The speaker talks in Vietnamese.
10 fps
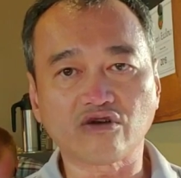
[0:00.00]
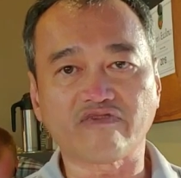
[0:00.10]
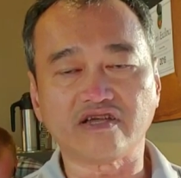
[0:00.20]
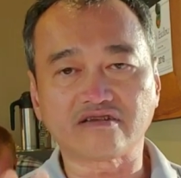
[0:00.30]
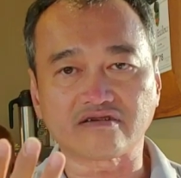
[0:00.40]
thưa
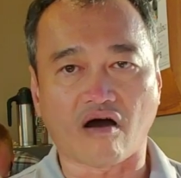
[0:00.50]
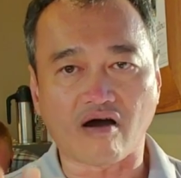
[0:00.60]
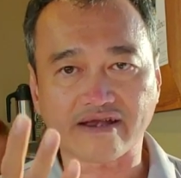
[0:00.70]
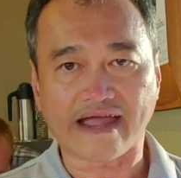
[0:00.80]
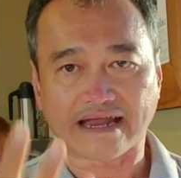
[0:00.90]
quý vị,
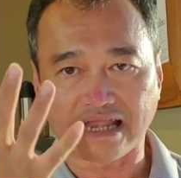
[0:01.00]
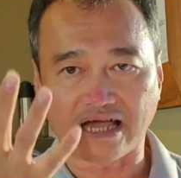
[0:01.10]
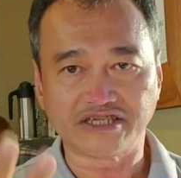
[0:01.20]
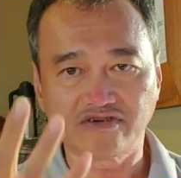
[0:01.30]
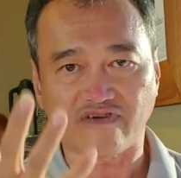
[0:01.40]
rõ ràng
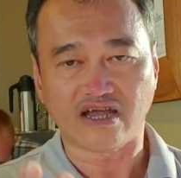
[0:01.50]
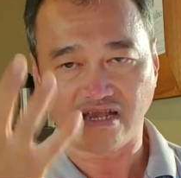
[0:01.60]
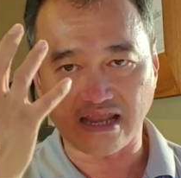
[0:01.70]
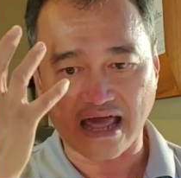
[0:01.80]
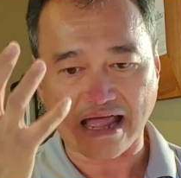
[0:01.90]
là như vậy
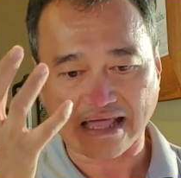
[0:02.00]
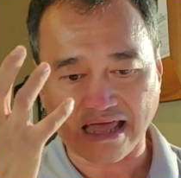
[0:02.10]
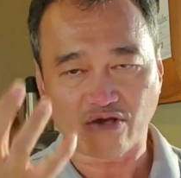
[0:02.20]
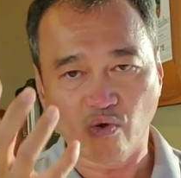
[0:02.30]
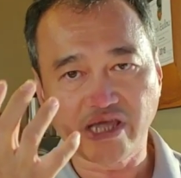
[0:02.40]
là
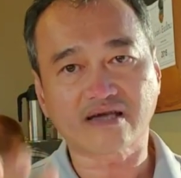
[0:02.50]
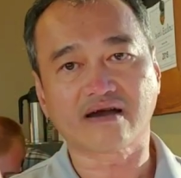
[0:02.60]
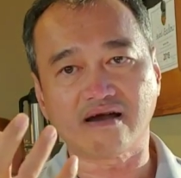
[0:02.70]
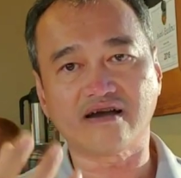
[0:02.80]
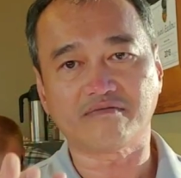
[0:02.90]
cái nguy
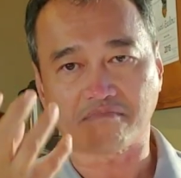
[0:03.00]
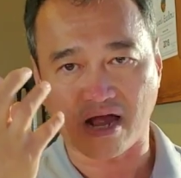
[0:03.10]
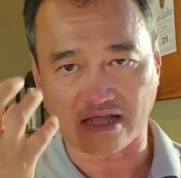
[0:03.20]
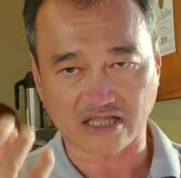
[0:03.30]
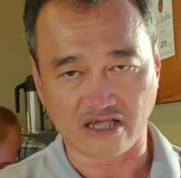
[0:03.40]
cơ
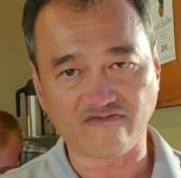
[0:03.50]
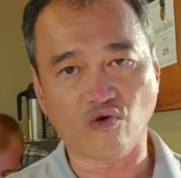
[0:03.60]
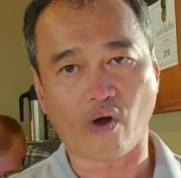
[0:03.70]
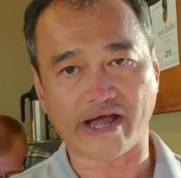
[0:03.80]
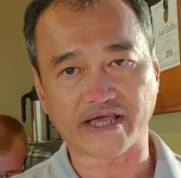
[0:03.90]
mà tỷ
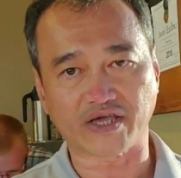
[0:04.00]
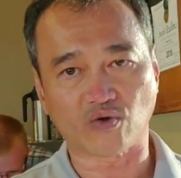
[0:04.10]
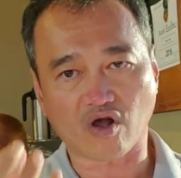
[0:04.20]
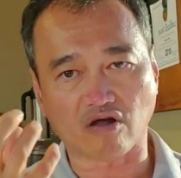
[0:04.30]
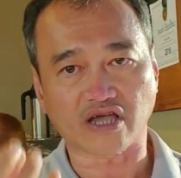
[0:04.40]
phú Hoàng
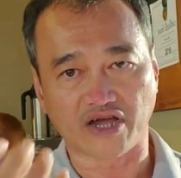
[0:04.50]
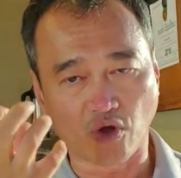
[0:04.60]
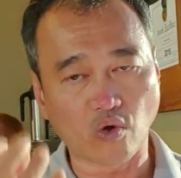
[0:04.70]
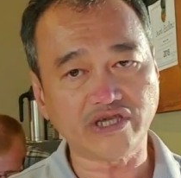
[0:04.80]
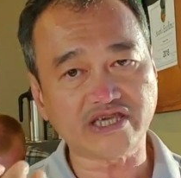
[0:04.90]
Kiều có thể
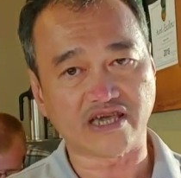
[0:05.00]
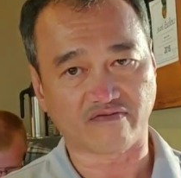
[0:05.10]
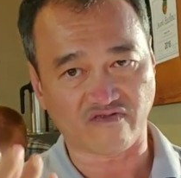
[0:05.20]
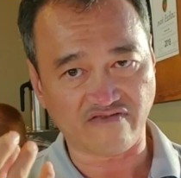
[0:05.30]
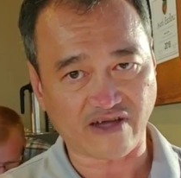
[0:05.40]
đối
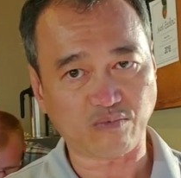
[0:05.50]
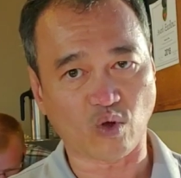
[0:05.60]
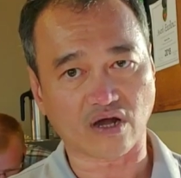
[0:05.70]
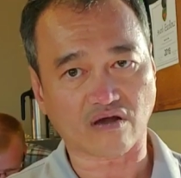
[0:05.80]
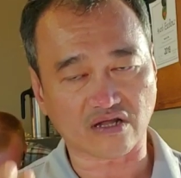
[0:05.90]
diện với pháp
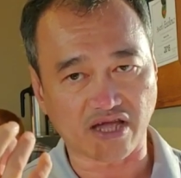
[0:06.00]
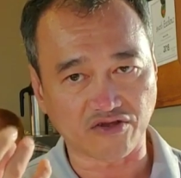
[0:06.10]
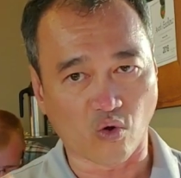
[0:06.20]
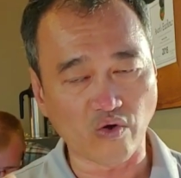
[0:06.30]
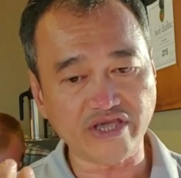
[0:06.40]
luật, có thể
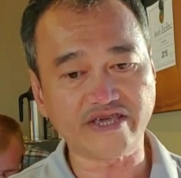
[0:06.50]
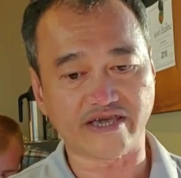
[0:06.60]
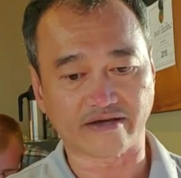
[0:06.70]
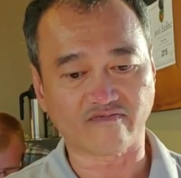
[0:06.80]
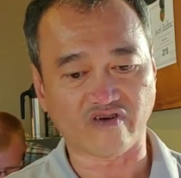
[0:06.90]
đối
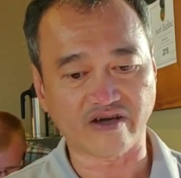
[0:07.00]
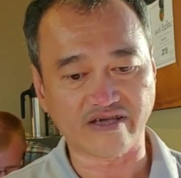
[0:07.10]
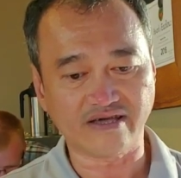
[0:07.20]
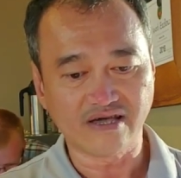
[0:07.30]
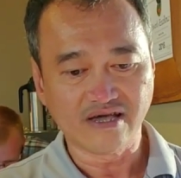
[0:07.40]
diện
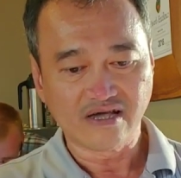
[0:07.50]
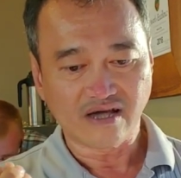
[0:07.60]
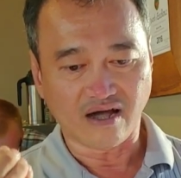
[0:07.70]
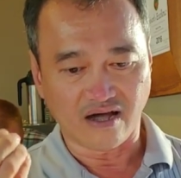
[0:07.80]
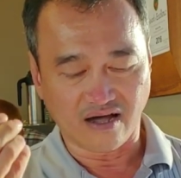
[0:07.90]
với
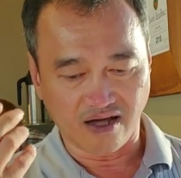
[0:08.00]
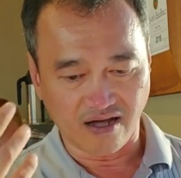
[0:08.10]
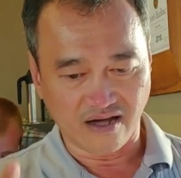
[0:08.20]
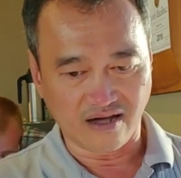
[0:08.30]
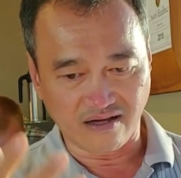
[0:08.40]

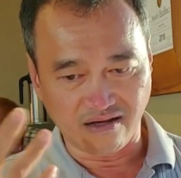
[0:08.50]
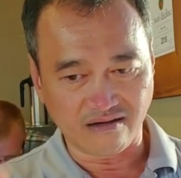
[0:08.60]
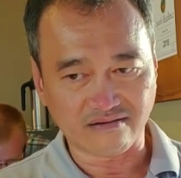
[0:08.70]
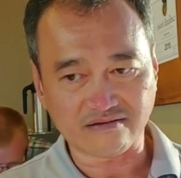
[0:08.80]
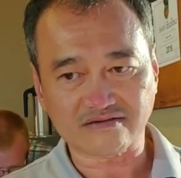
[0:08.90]

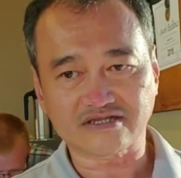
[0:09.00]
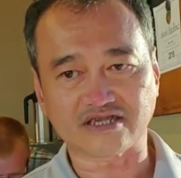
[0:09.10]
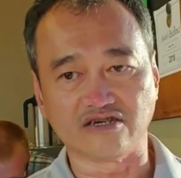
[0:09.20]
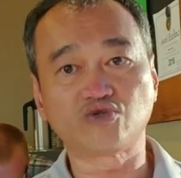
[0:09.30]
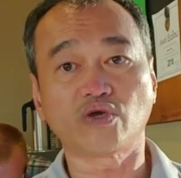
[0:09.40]
uh,
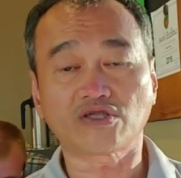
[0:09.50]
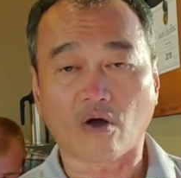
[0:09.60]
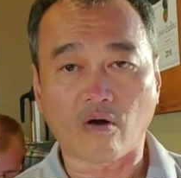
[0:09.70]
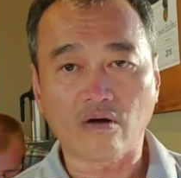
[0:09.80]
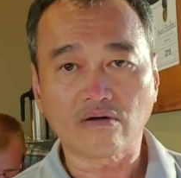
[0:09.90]
sự truy
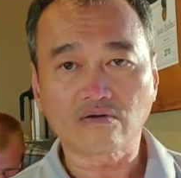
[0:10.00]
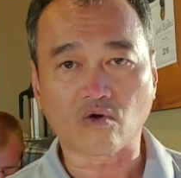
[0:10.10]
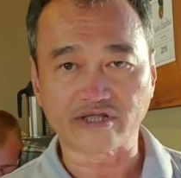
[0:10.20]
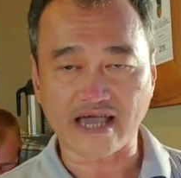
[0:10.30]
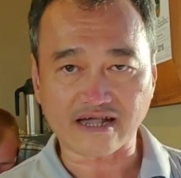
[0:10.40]
tố
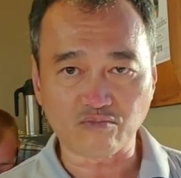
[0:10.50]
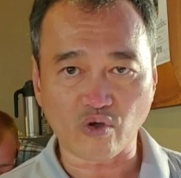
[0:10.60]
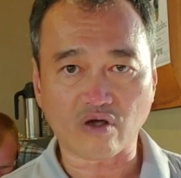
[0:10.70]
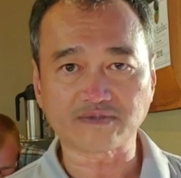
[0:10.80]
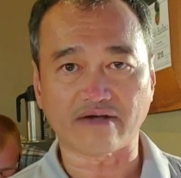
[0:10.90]
của nhà cầm
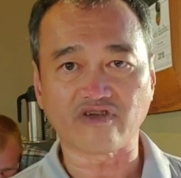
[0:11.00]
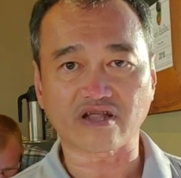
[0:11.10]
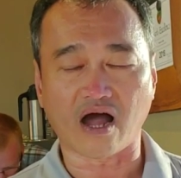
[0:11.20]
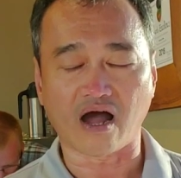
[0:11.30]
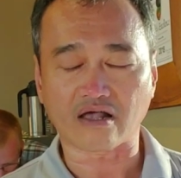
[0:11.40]
quyền Cộng sản Việt,
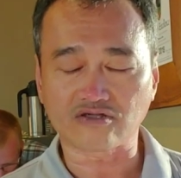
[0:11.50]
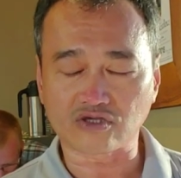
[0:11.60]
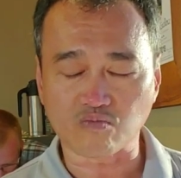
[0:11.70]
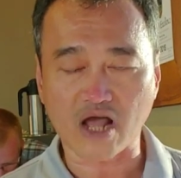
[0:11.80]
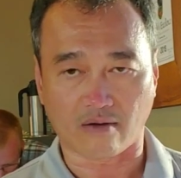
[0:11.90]
uh,
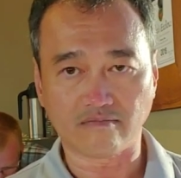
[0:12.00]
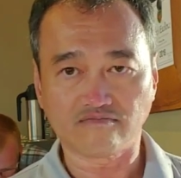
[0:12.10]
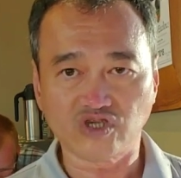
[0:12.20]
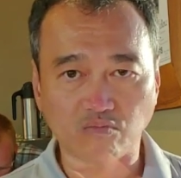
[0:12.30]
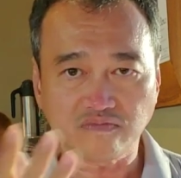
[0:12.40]
Trung Cộng,
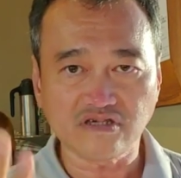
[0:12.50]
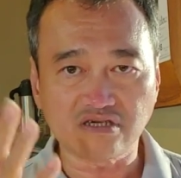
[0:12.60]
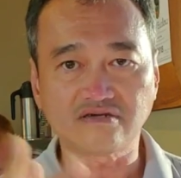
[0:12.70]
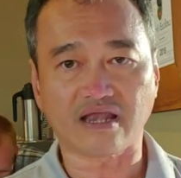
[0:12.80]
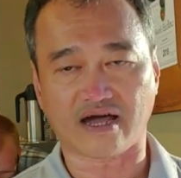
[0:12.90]
giống
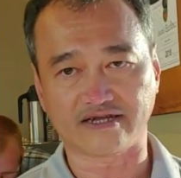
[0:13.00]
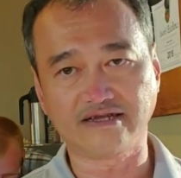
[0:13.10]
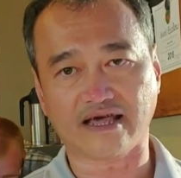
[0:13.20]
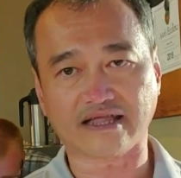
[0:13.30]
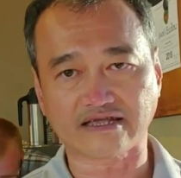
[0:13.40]
như là
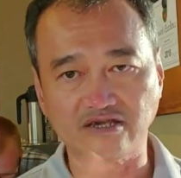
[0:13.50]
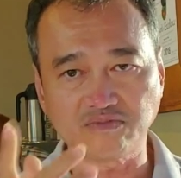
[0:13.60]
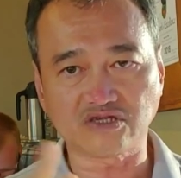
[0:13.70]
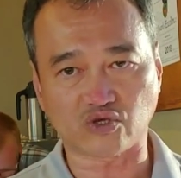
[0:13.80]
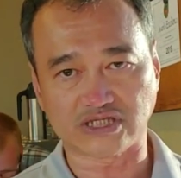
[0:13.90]
Đinh La Thăng, giống
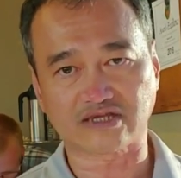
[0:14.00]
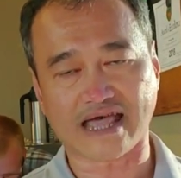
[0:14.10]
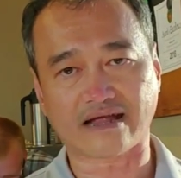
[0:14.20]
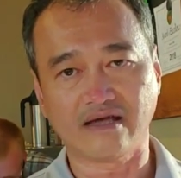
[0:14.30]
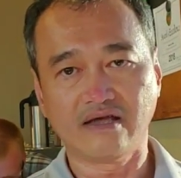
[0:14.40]
như Trình Xuân
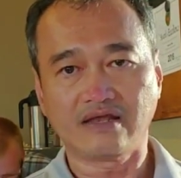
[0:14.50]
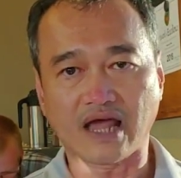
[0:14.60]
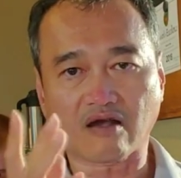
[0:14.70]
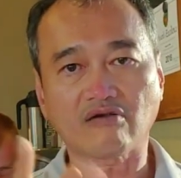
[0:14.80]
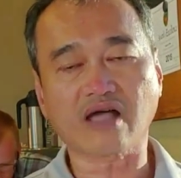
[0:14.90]
Thanh
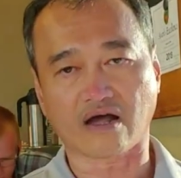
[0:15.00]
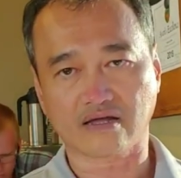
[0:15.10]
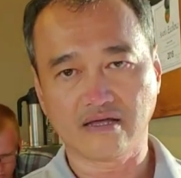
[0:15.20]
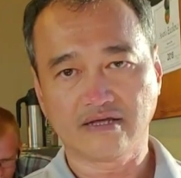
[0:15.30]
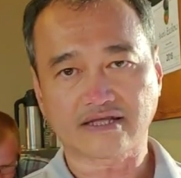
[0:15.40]
là có thật.
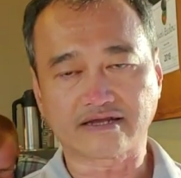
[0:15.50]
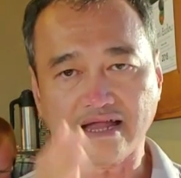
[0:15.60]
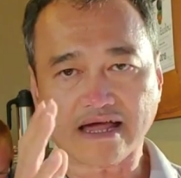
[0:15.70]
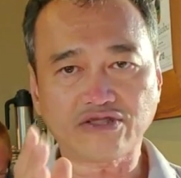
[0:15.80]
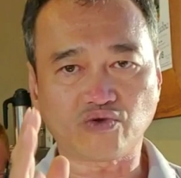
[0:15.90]
Thành
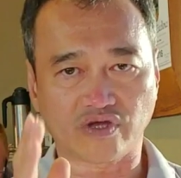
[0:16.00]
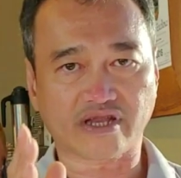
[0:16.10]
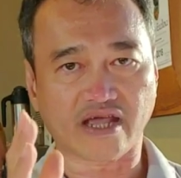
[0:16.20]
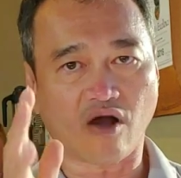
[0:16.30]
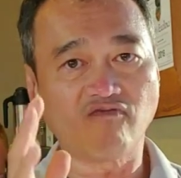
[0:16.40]
ra cái chuyện
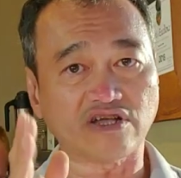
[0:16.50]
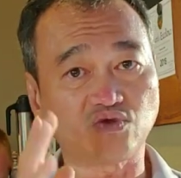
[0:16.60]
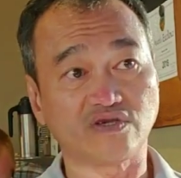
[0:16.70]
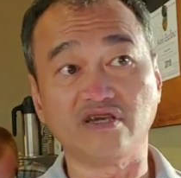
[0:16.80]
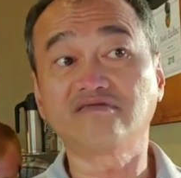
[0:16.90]
này không phải
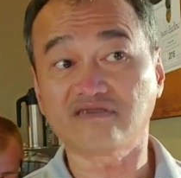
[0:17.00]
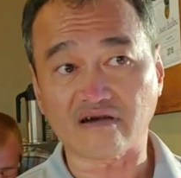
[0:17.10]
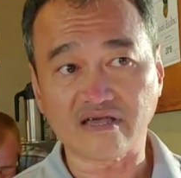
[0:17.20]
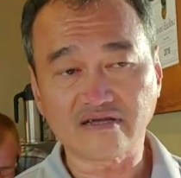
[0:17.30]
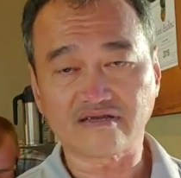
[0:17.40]
chuyện dẫn
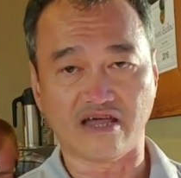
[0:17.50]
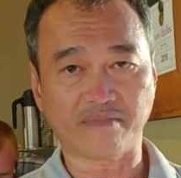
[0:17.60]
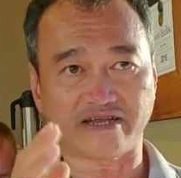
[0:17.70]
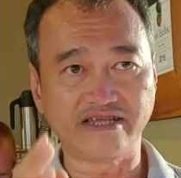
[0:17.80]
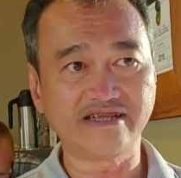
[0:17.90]
chơi để
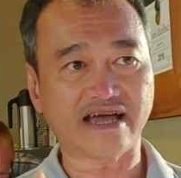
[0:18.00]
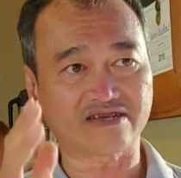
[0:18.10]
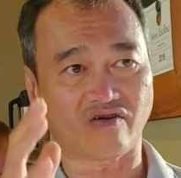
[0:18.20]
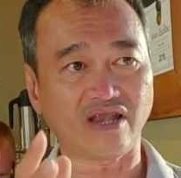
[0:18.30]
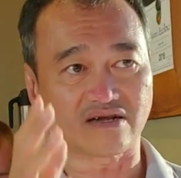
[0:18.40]
mà đi ra
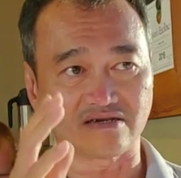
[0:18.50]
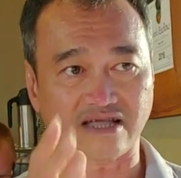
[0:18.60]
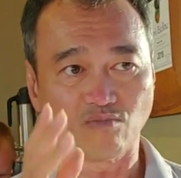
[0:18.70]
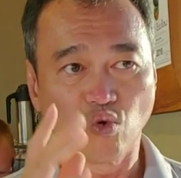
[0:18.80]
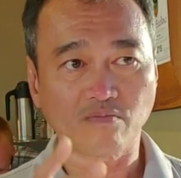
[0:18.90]
nói là người
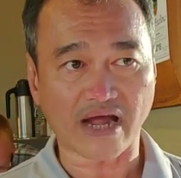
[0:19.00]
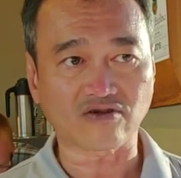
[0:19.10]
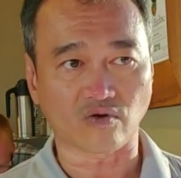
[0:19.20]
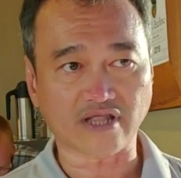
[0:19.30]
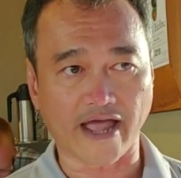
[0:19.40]
ta buôn bán
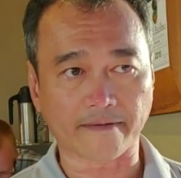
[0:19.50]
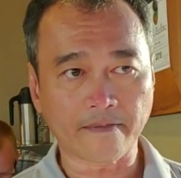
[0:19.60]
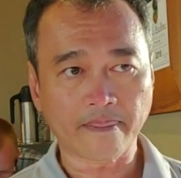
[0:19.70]
nội tạng.